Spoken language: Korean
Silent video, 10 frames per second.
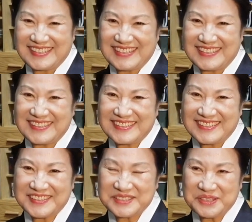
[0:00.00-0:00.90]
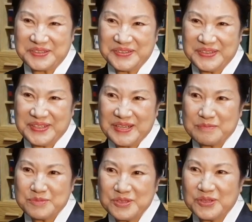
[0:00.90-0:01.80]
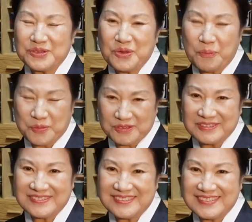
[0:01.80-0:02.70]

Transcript: 예, 그래서 문헌도 없고,